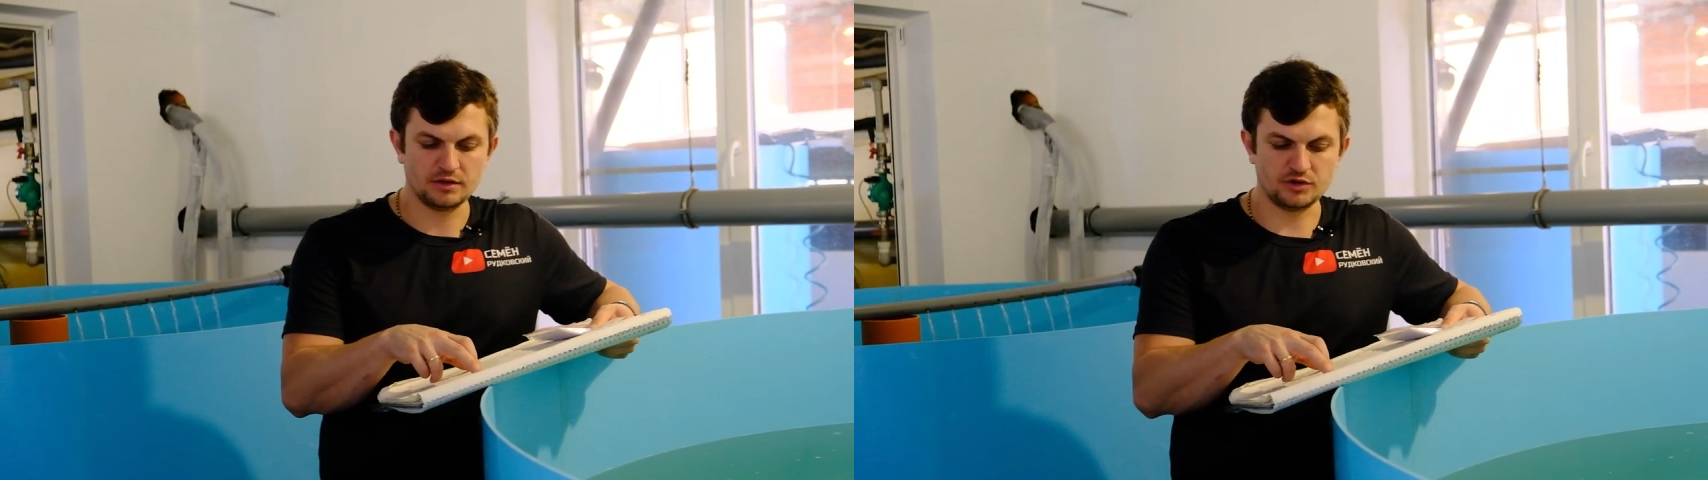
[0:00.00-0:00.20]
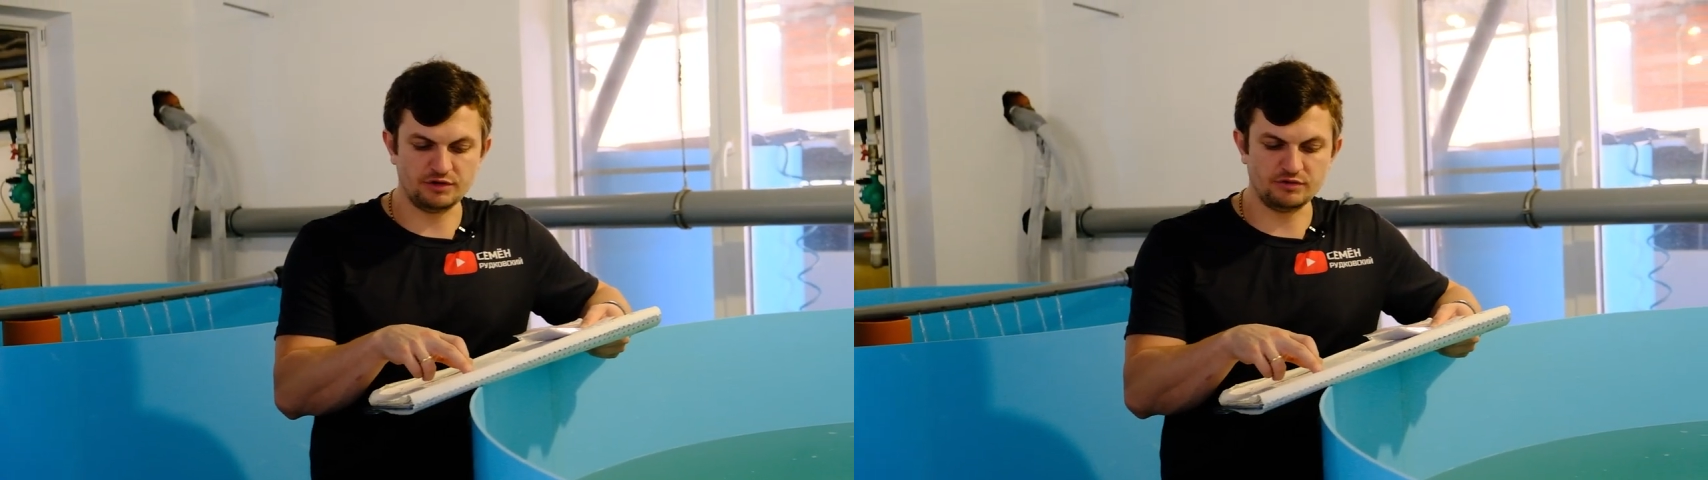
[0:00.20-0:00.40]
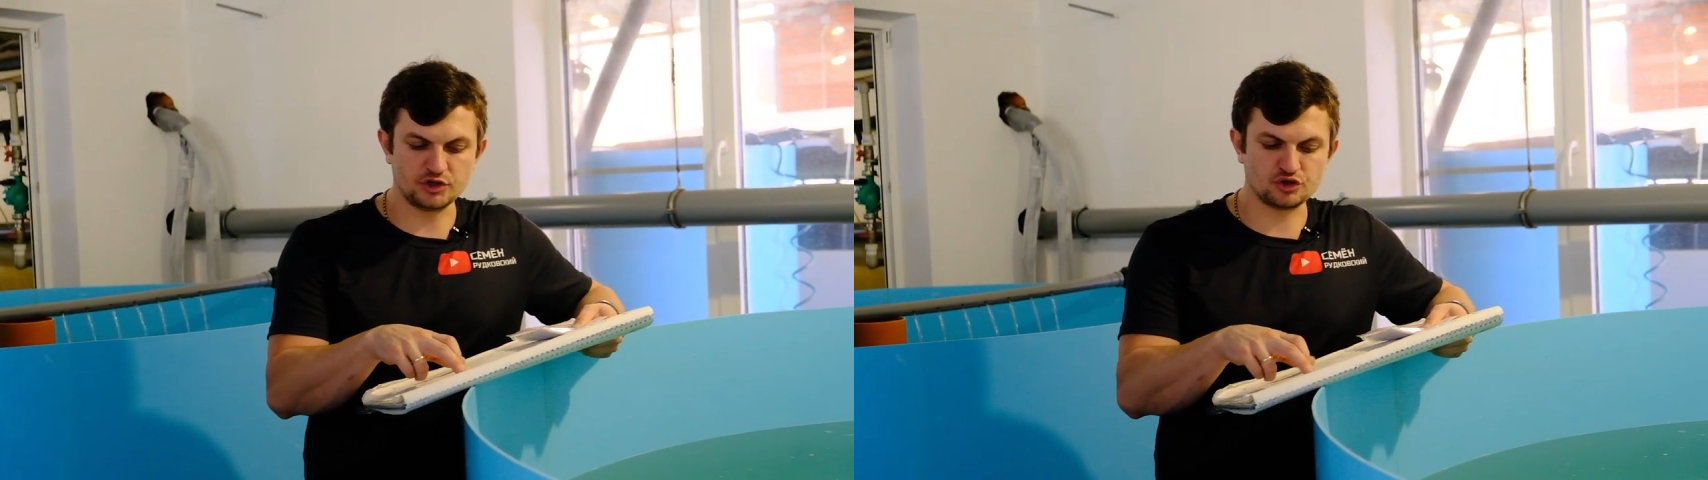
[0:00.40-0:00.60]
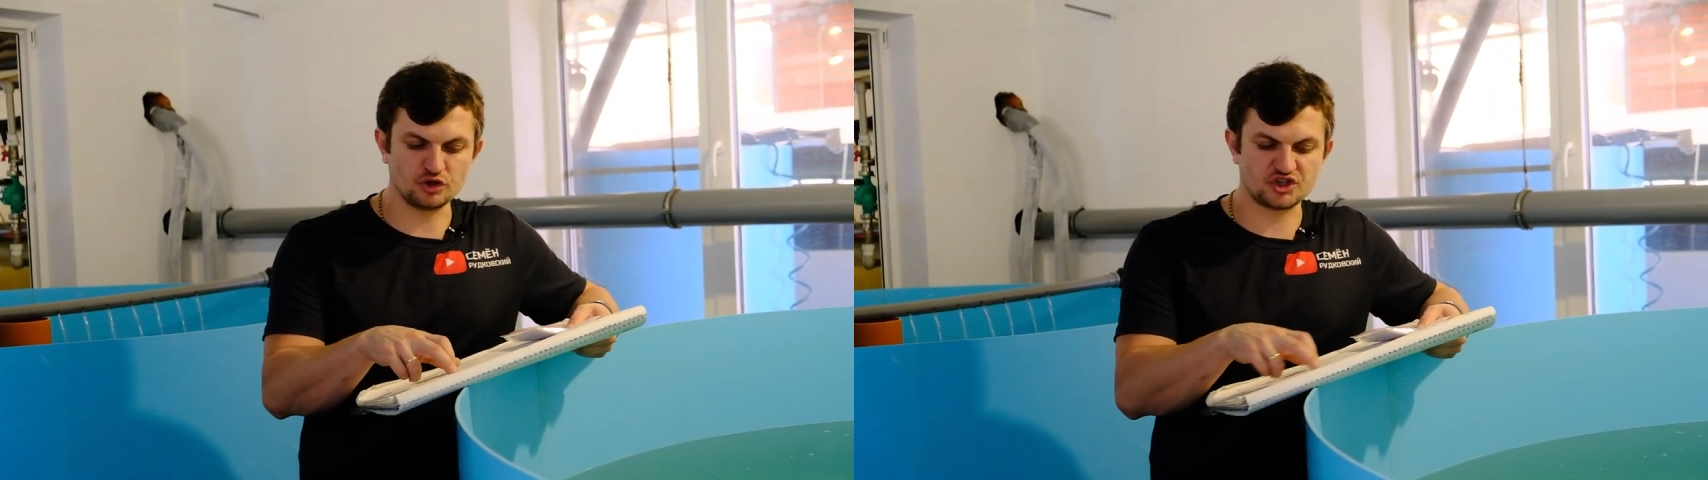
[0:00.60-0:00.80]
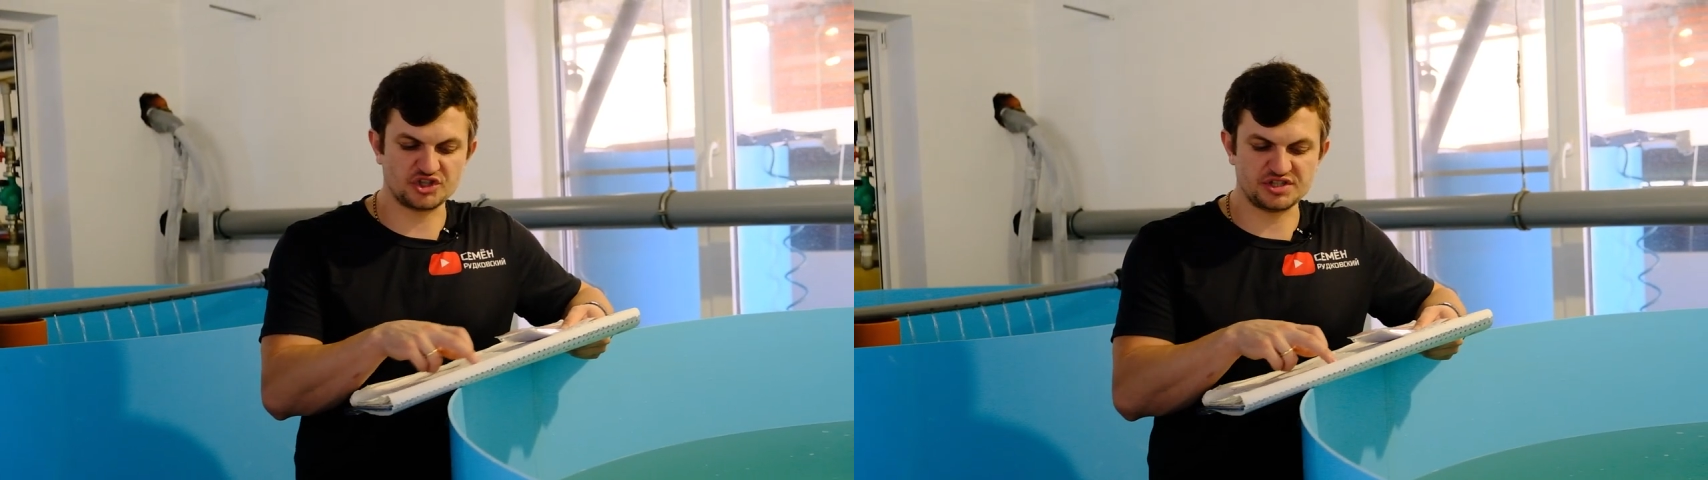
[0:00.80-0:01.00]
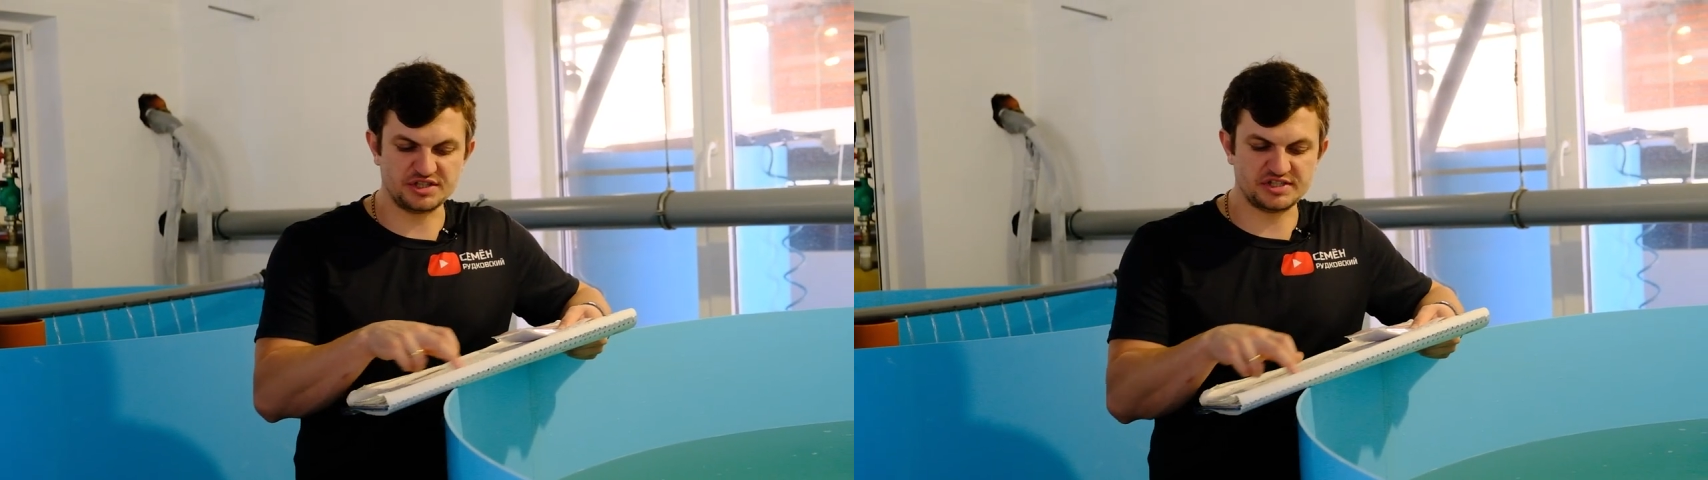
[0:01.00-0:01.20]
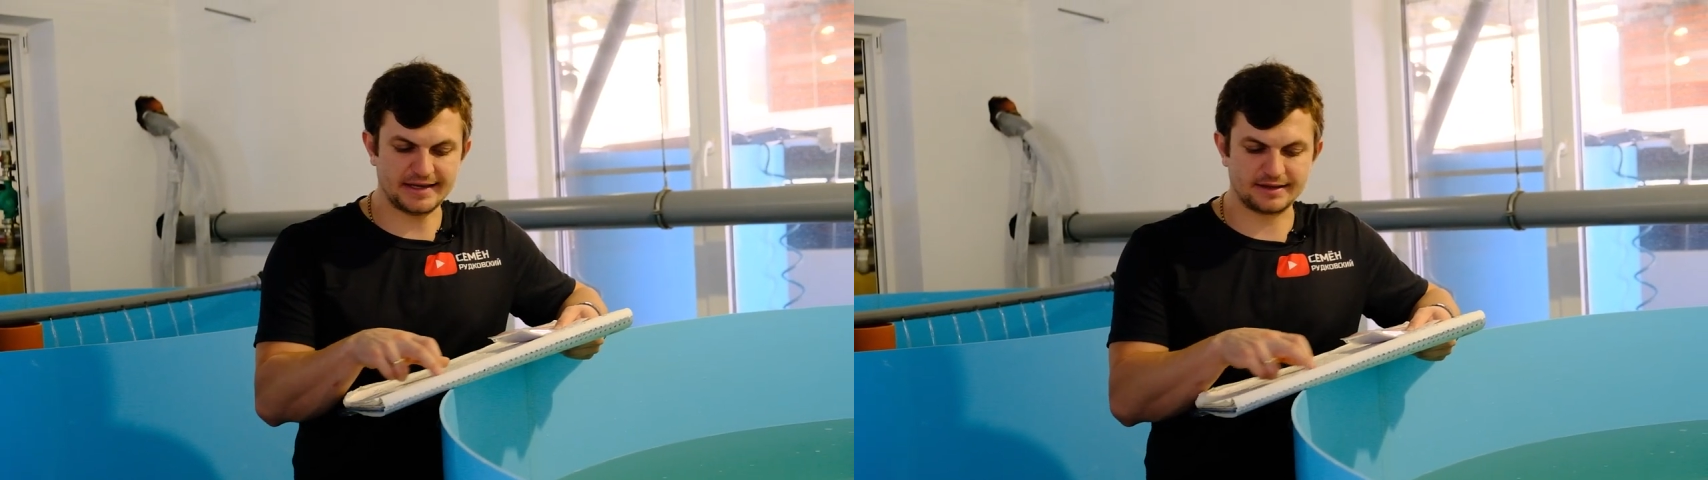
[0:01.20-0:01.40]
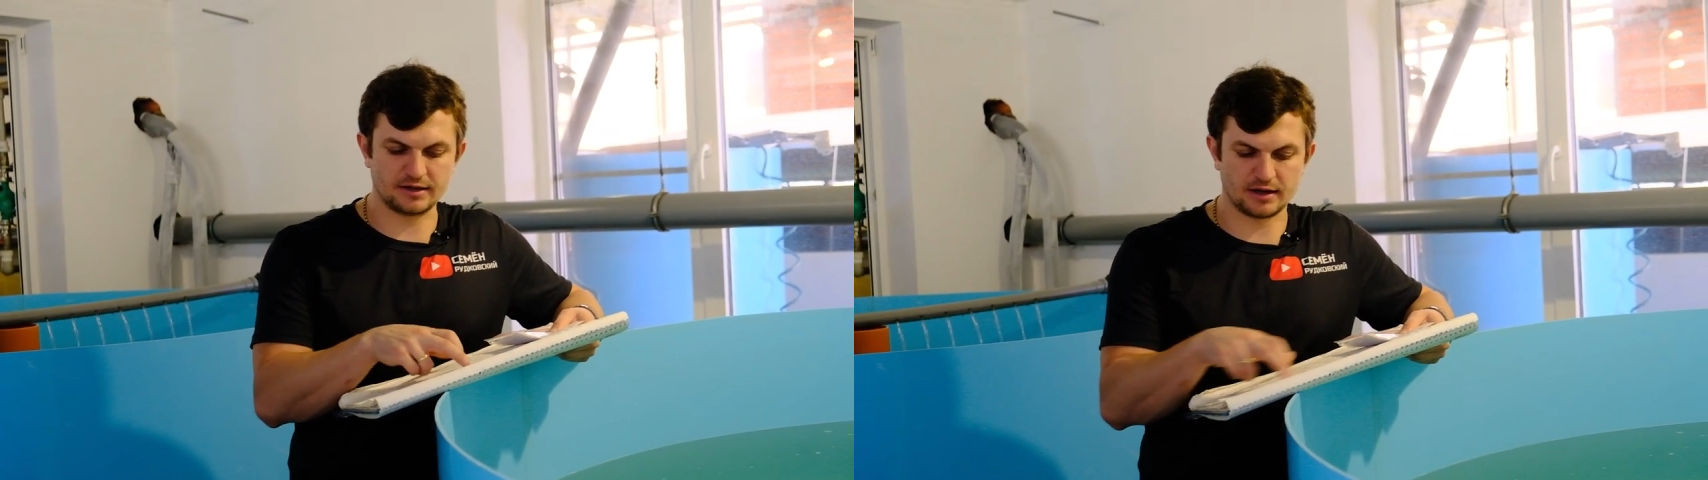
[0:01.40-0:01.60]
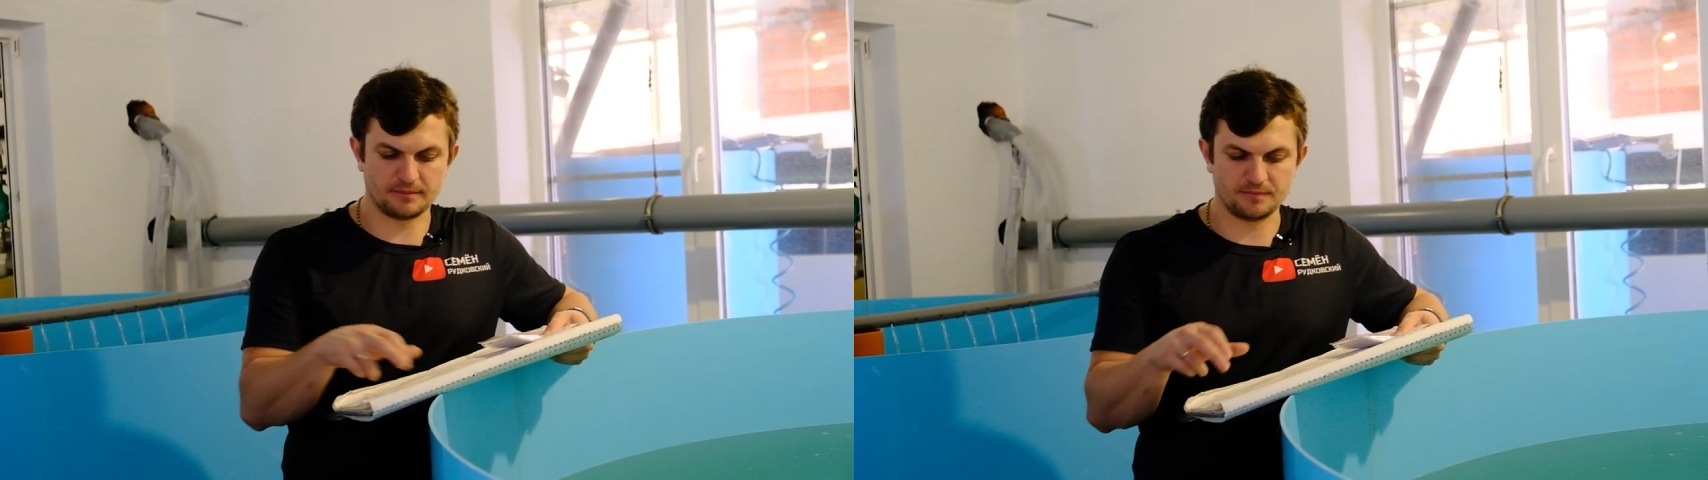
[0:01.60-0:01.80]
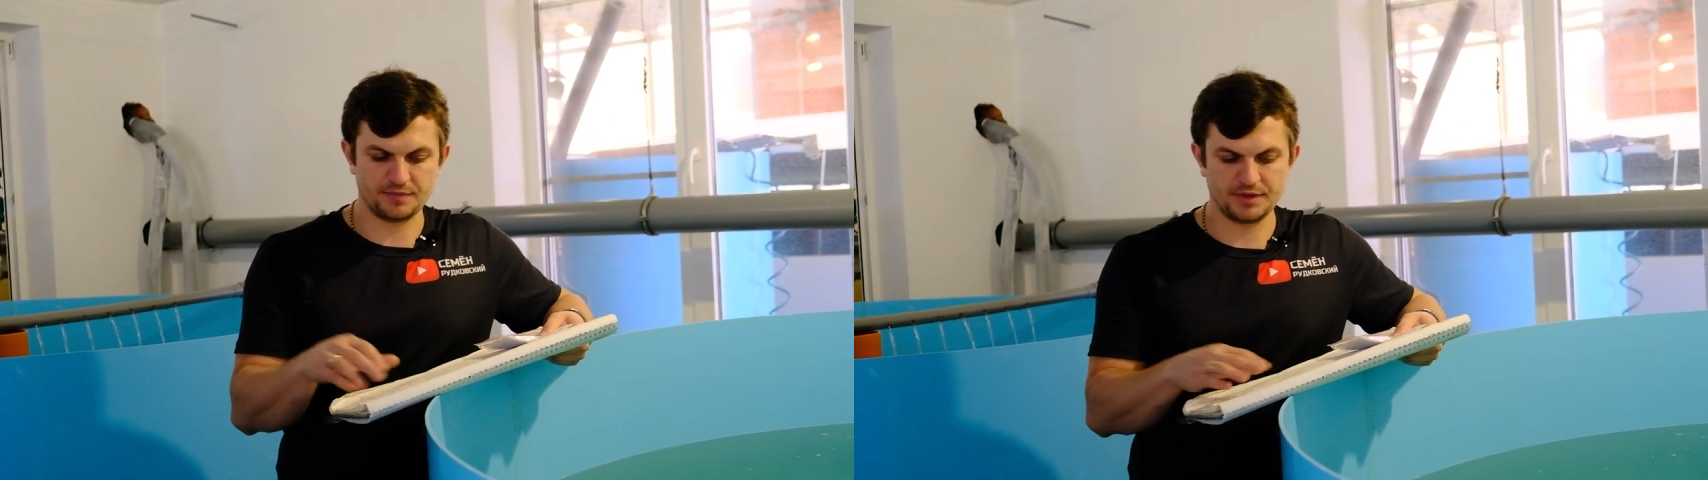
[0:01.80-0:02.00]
960 грамм.